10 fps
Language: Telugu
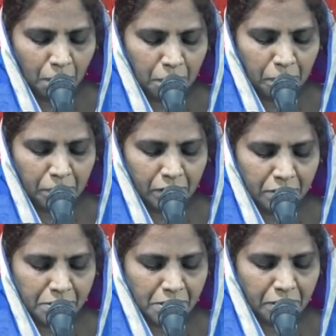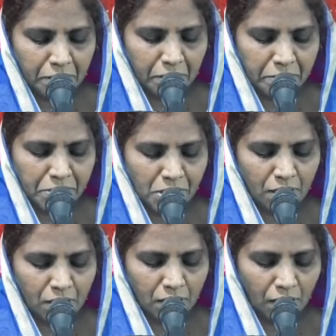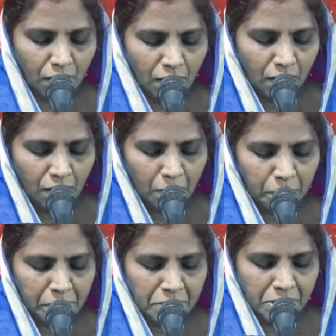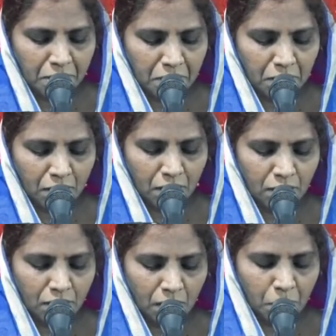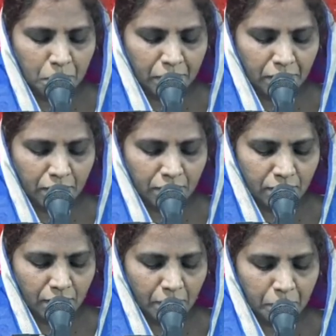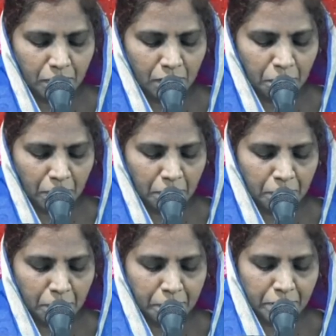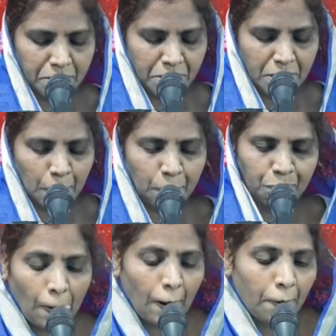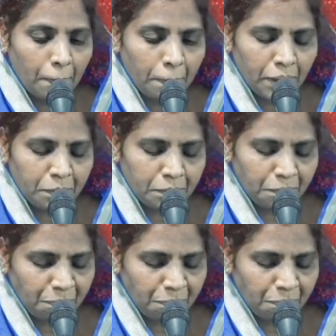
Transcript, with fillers: ఆమె మీద చేతులుంచగానే ఆమె చక్కగా నిలువబడి దేవుని మహిమపరిచెను మనం